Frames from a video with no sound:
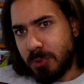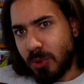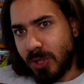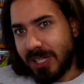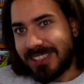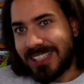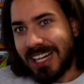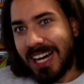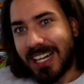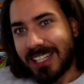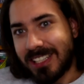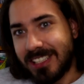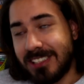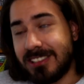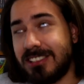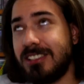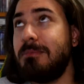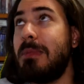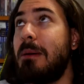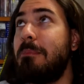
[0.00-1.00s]
più le
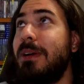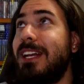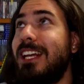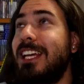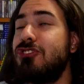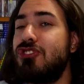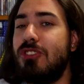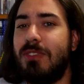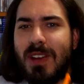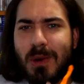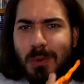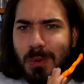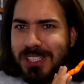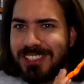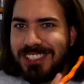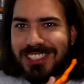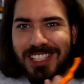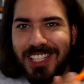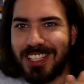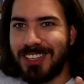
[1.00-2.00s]
Takis, ma perché c'aveva
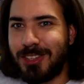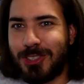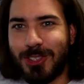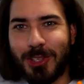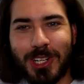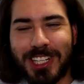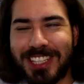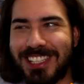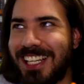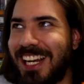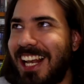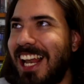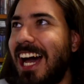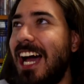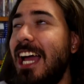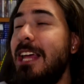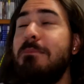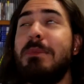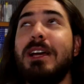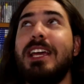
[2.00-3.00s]
quel sentore di
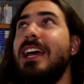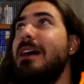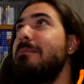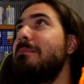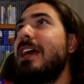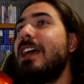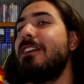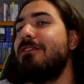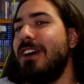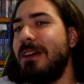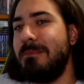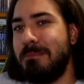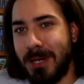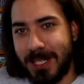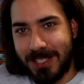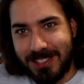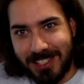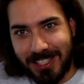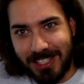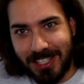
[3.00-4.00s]
lime che a me fa
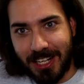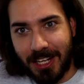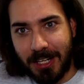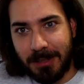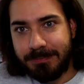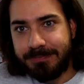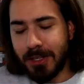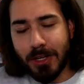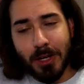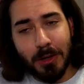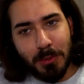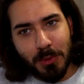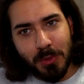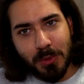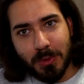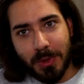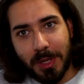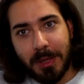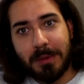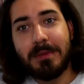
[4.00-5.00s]
impazzire.
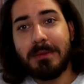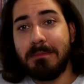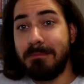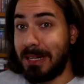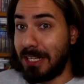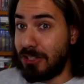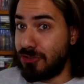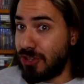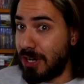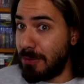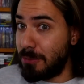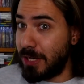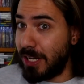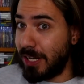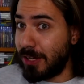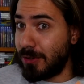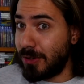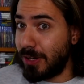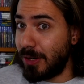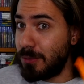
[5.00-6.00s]
Comunque, mangiamone
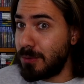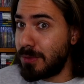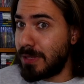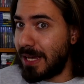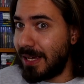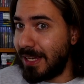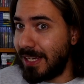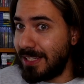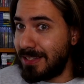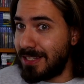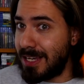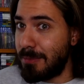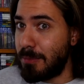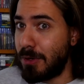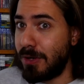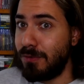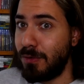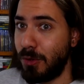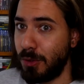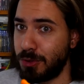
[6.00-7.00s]
ancora una e diamo
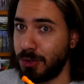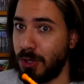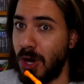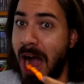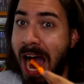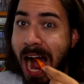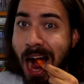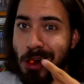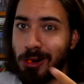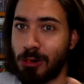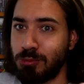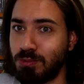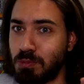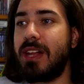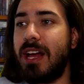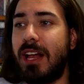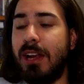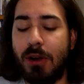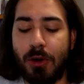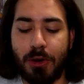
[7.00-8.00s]
il voto.
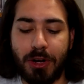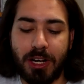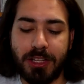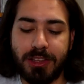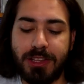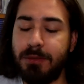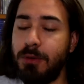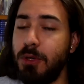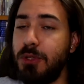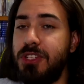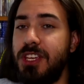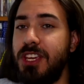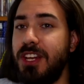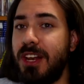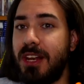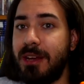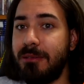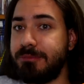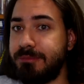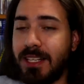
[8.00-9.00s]
Allora, devo
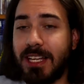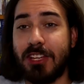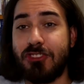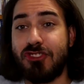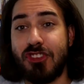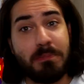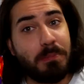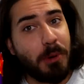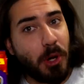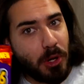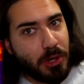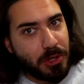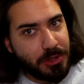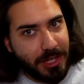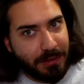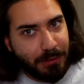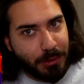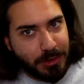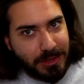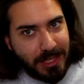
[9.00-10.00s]
dire che c'è poco
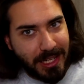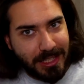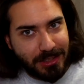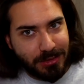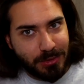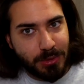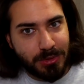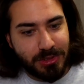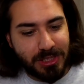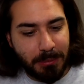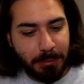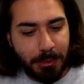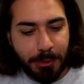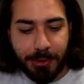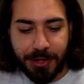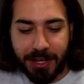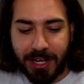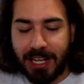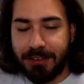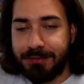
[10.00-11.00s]
da votare sul
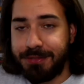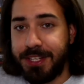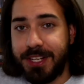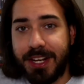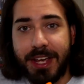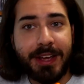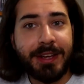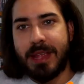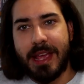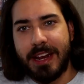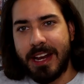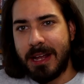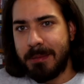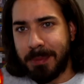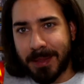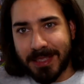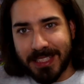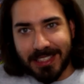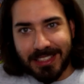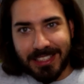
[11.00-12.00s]
sapore, alla fine è una
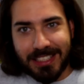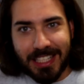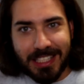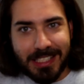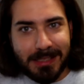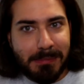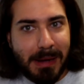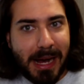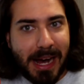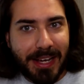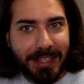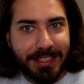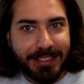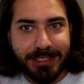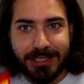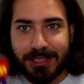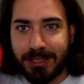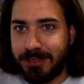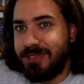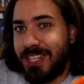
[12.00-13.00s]
patatina di
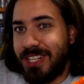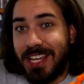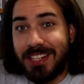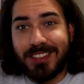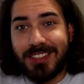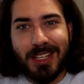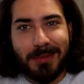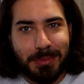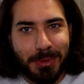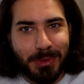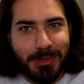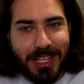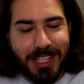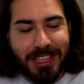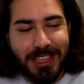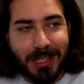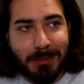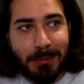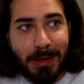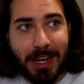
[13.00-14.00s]
mais, niente più
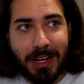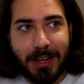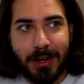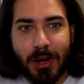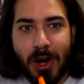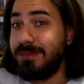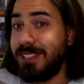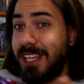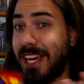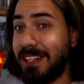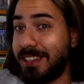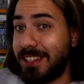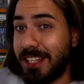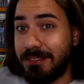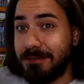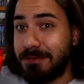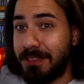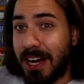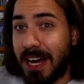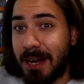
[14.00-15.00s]
niente meno, niente
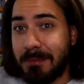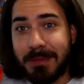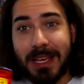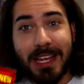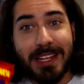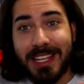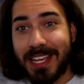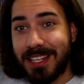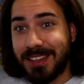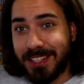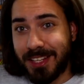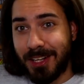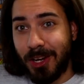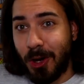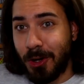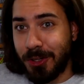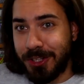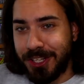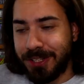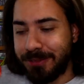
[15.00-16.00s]
infamia e niente
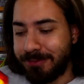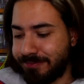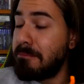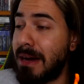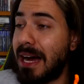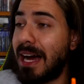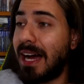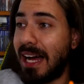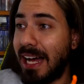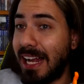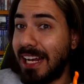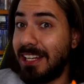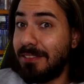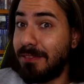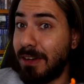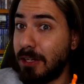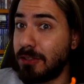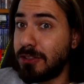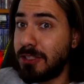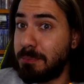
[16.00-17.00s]
lode, ma a
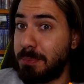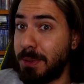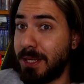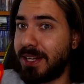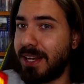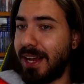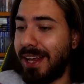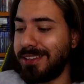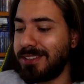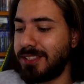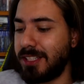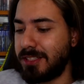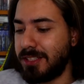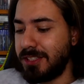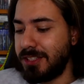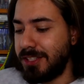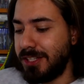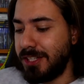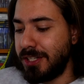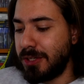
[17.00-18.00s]
livello di piccante
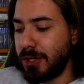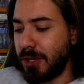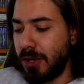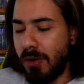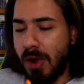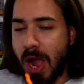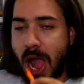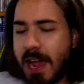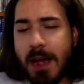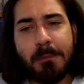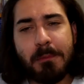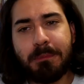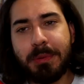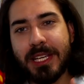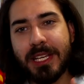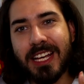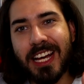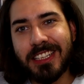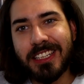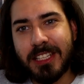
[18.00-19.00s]
ti dico, è un
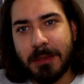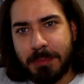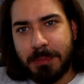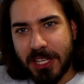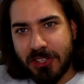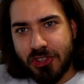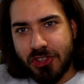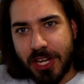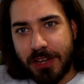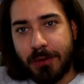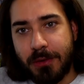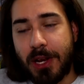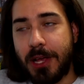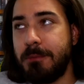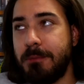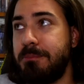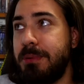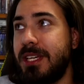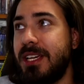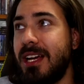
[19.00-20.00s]
piccante piacevole, è
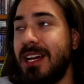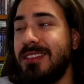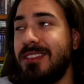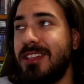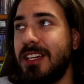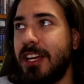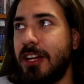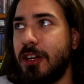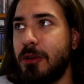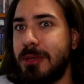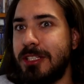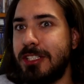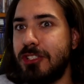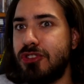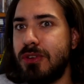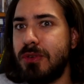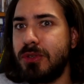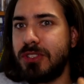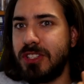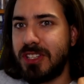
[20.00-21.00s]
un piccante che come
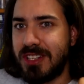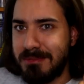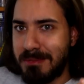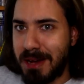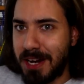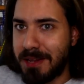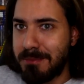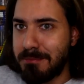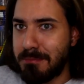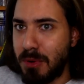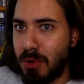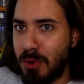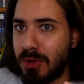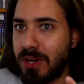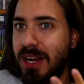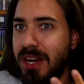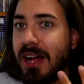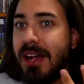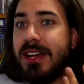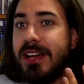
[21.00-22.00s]
dicevo ti rimane in
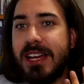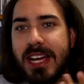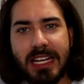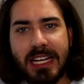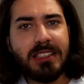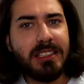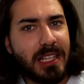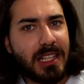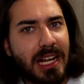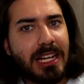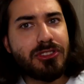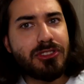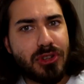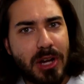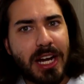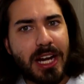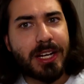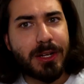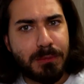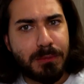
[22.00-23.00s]
bocca e ti
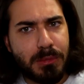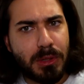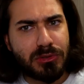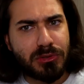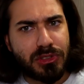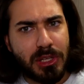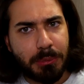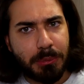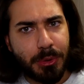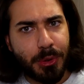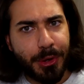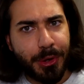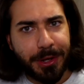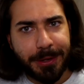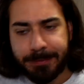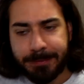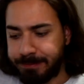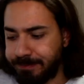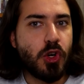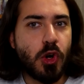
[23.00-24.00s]
lascia anche un buon
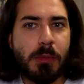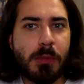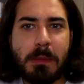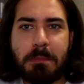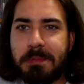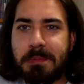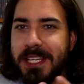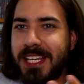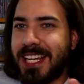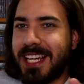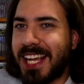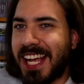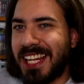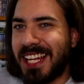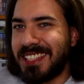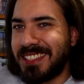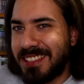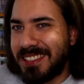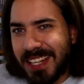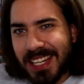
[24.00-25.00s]
sapore, come
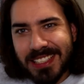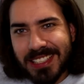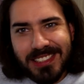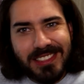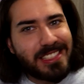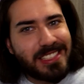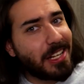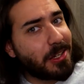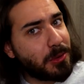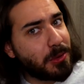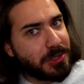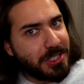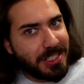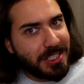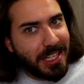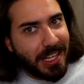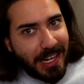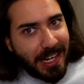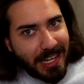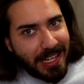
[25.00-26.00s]
piccantezza non gli
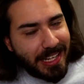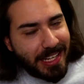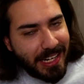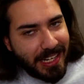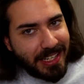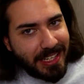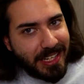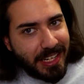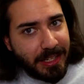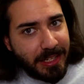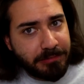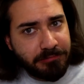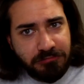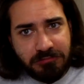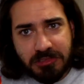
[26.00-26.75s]
darei granché,